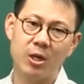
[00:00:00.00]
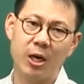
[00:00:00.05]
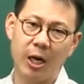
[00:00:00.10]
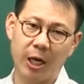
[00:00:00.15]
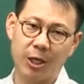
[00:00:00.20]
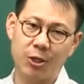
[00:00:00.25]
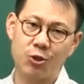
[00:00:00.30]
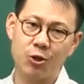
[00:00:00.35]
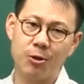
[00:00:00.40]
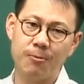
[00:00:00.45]

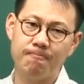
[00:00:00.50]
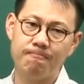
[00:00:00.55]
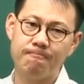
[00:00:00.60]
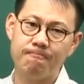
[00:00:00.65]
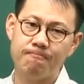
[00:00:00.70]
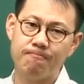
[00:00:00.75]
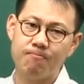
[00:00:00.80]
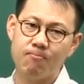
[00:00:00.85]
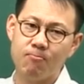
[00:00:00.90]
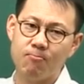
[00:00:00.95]
알겠죠?
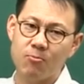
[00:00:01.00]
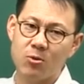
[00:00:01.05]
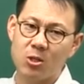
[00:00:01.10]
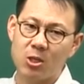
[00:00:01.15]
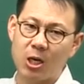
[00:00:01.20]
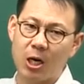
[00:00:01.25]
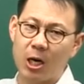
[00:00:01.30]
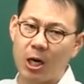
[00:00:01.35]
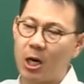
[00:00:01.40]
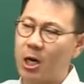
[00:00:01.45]

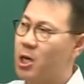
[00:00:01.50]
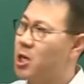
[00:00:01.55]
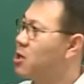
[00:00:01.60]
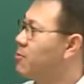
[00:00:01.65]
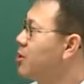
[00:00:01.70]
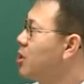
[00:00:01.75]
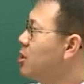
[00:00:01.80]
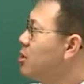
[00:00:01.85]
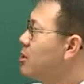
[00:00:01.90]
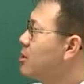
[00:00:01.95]
자,
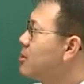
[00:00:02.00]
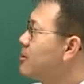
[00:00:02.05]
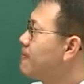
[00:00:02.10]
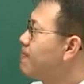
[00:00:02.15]
여러분